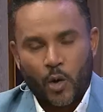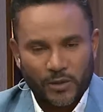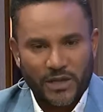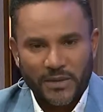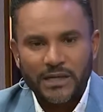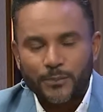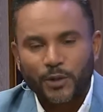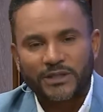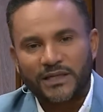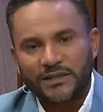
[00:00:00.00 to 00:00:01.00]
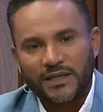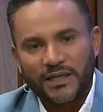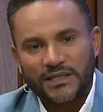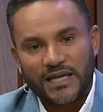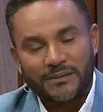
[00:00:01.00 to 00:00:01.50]
Como también
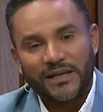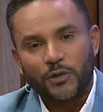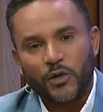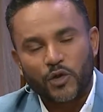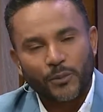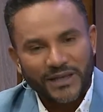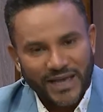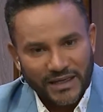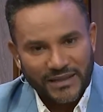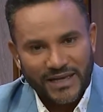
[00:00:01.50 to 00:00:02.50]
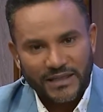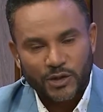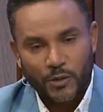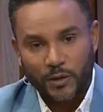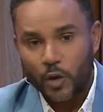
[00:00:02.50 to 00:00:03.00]
importante, y hablando de dominicanidad
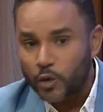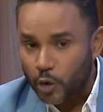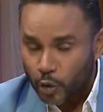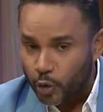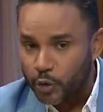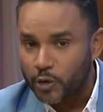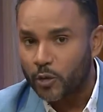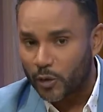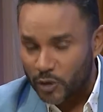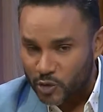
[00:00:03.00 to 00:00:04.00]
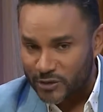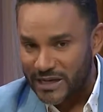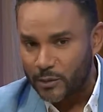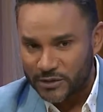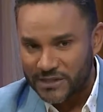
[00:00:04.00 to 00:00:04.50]
y sobre todo de orgullo, cuando
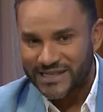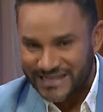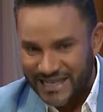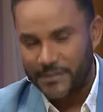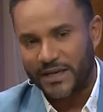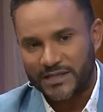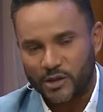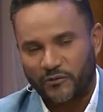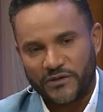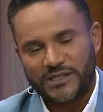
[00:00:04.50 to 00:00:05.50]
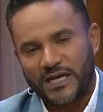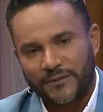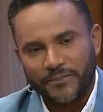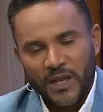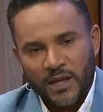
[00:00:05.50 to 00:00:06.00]
escuchamos ese tema que es el
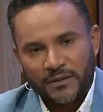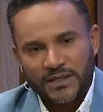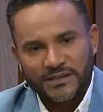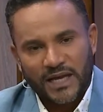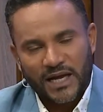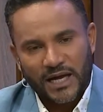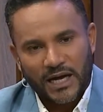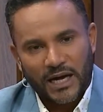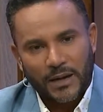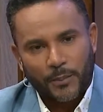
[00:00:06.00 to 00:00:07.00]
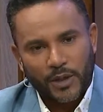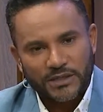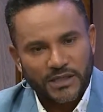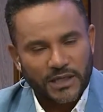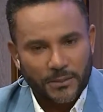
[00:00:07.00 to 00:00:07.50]
oficial de esta
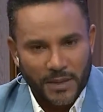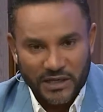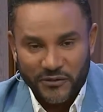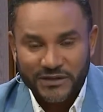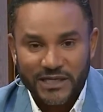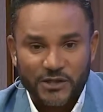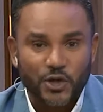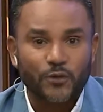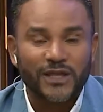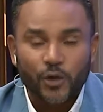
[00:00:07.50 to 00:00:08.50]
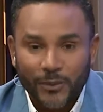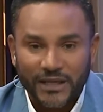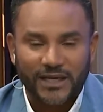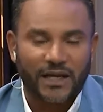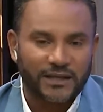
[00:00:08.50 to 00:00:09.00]
pues, eh, manifestación de
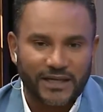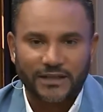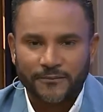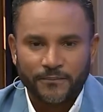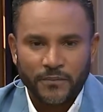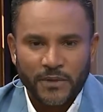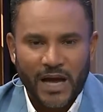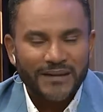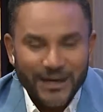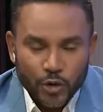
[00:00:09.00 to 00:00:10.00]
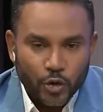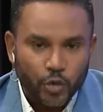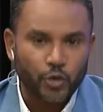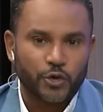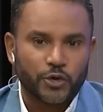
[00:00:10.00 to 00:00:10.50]
dominicanidad, Hablar de
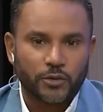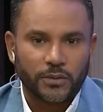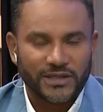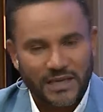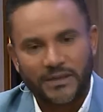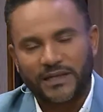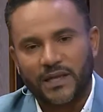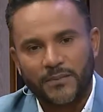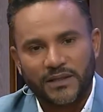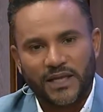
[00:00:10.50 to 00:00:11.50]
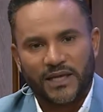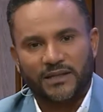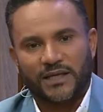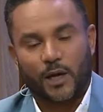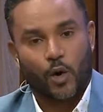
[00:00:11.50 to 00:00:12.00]
orgullo es hablar también de
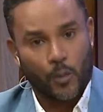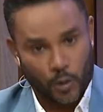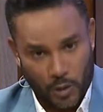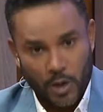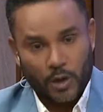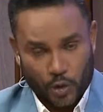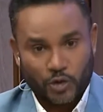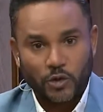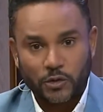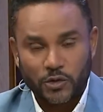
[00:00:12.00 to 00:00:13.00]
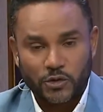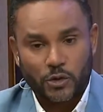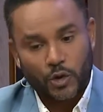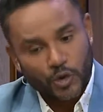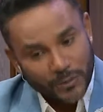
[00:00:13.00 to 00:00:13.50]
gente que como nosotros,
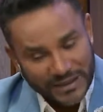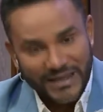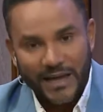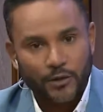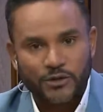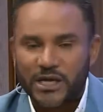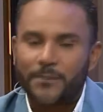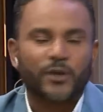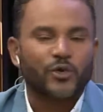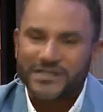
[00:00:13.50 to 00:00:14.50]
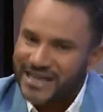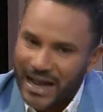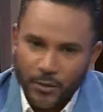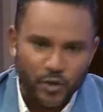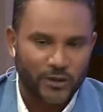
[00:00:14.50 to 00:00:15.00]
los dominicanos, siempre nos
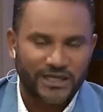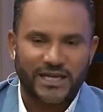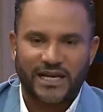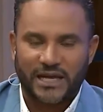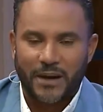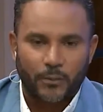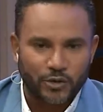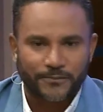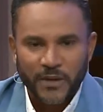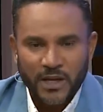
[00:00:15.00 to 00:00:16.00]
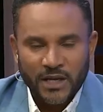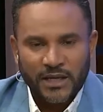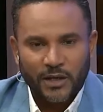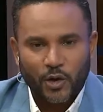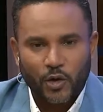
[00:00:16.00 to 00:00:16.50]
destacamos donde quiera que vamos.
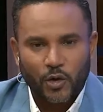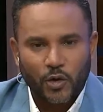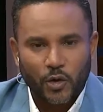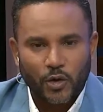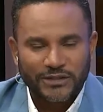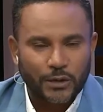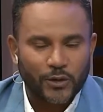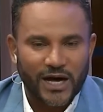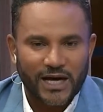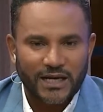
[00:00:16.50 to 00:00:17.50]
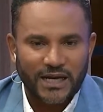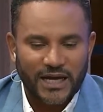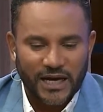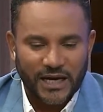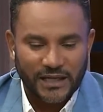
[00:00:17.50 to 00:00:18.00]
Quiero saludar
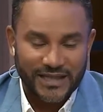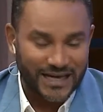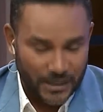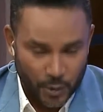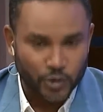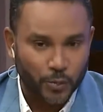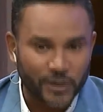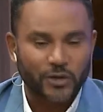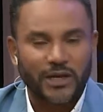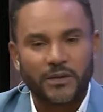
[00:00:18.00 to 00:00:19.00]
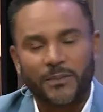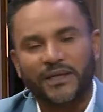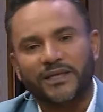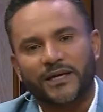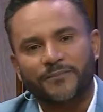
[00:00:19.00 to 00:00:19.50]
y darle, por supuesto, la
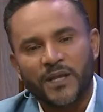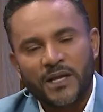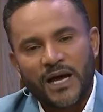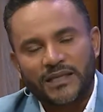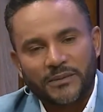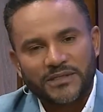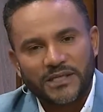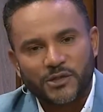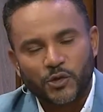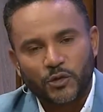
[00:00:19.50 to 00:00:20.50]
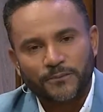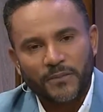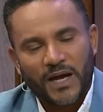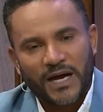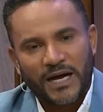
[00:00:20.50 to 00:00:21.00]
bienvenida a través de
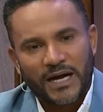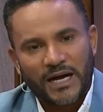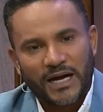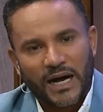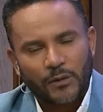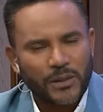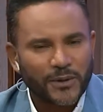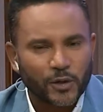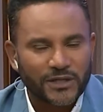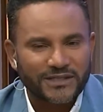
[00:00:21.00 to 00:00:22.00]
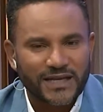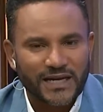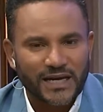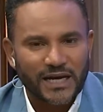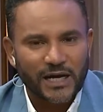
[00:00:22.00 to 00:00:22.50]
Zoom a, una
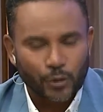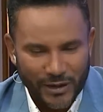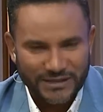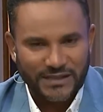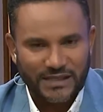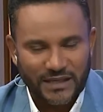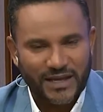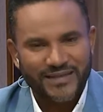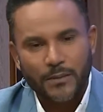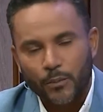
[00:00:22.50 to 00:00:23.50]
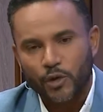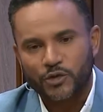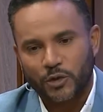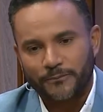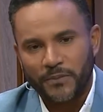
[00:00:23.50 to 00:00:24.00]
periodista nuestra, radicada en
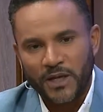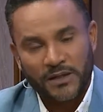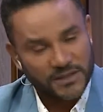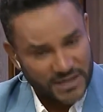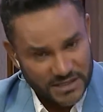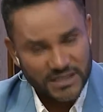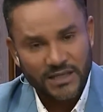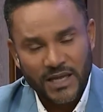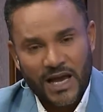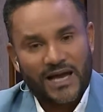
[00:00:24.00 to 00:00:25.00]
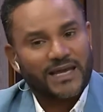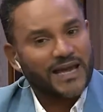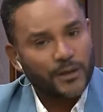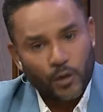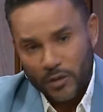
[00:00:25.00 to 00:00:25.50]
Boston. Desde allí ha
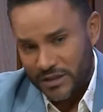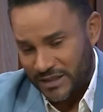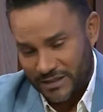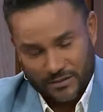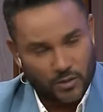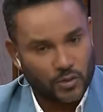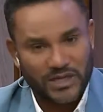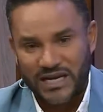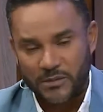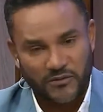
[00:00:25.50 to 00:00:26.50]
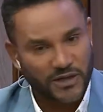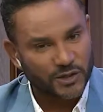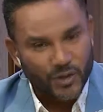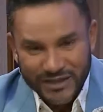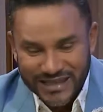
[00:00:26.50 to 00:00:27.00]
creado y una
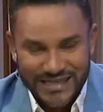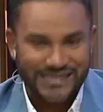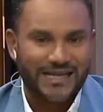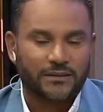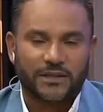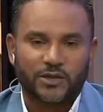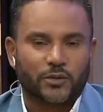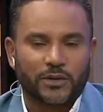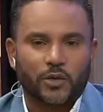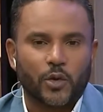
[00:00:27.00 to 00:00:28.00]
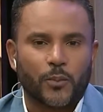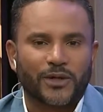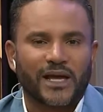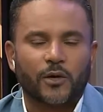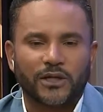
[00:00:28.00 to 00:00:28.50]
ramificación interesante, sobre todo
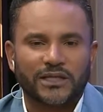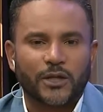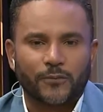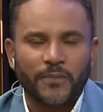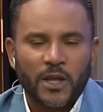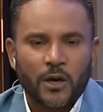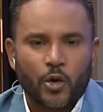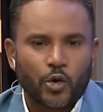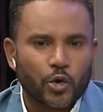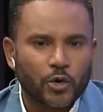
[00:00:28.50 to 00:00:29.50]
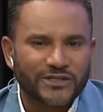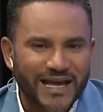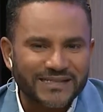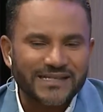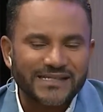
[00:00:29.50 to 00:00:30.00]
porque ha conectado con los
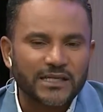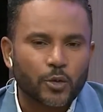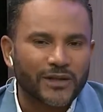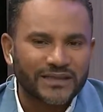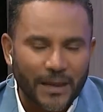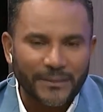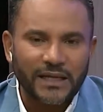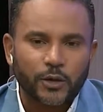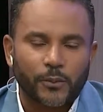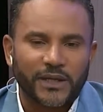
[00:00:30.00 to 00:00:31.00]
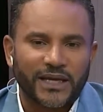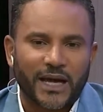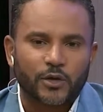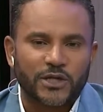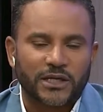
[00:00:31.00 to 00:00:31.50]
casi 50 mil
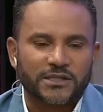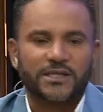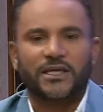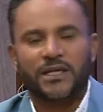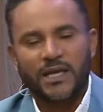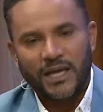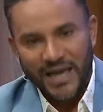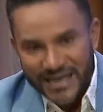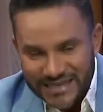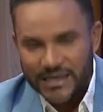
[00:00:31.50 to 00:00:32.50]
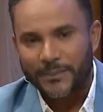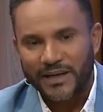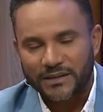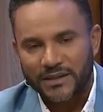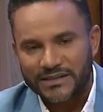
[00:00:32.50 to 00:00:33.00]
dominicanos que residen en esta
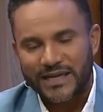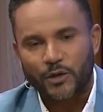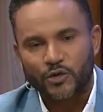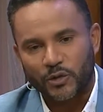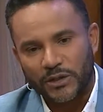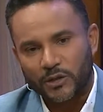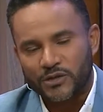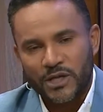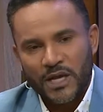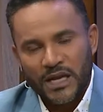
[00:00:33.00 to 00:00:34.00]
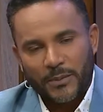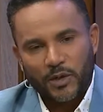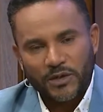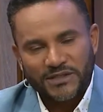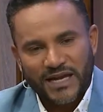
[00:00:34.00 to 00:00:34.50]
parte de Estados Unidos. La
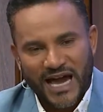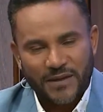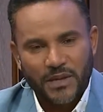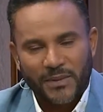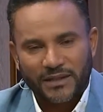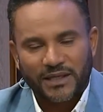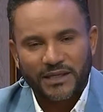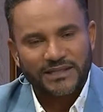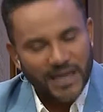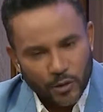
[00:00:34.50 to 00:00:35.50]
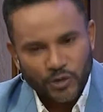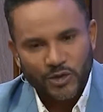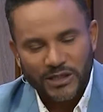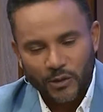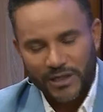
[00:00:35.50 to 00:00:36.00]
periodista Carmen Martínez, qué
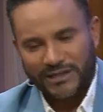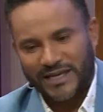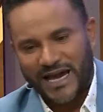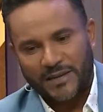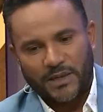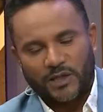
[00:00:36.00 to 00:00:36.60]
gusto saludarte, Carmen, y